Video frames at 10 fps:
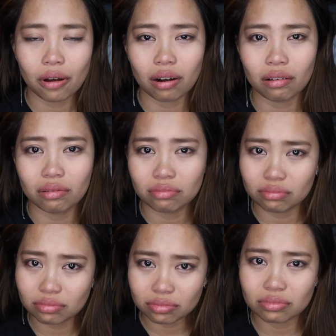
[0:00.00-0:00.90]
parang,
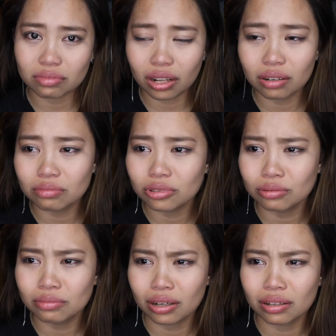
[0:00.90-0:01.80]
alam mo
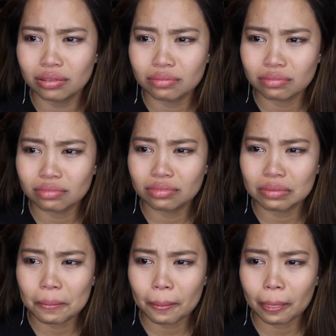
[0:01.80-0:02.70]
yun, parang
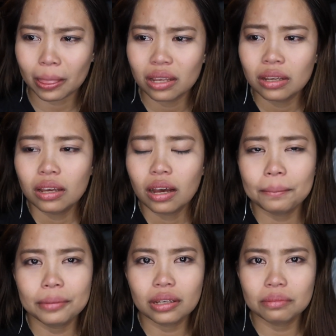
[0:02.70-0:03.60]

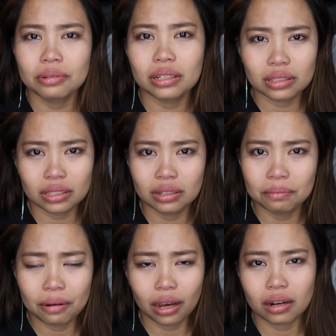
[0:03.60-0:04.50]
ang bigat-bigat din
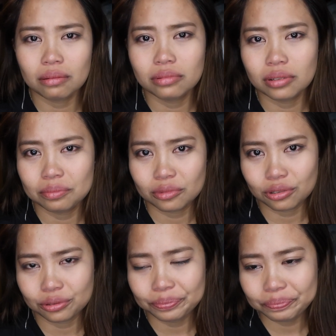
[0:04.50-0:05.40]
ang pakiramdam ko.